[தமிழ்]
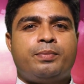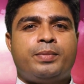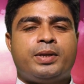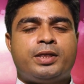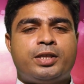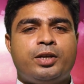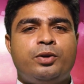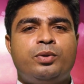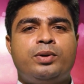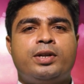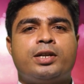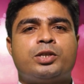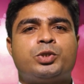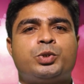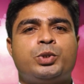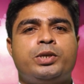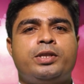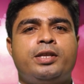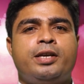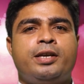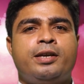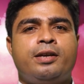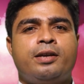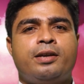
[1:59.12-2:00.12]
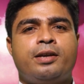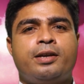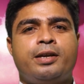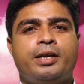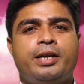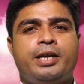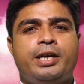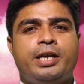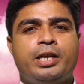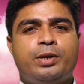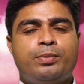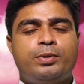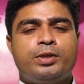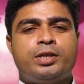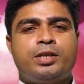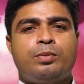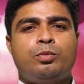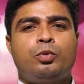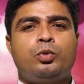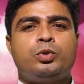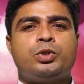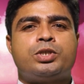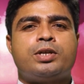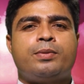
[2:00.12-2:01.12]
மத்திய நற்செய்தி
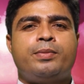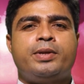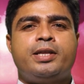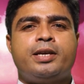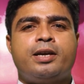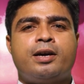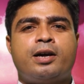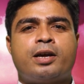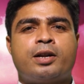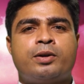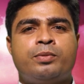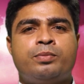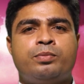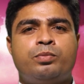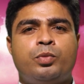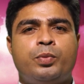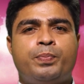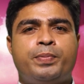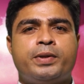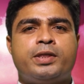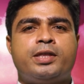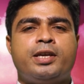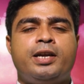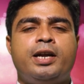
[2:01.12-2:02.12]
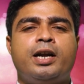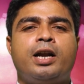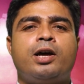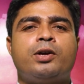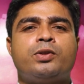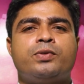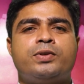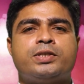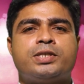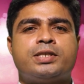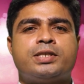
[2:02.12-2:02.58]
இருபத்தி மூன்றாம் அதிகாரம் முப்பத்தி ஏழாவது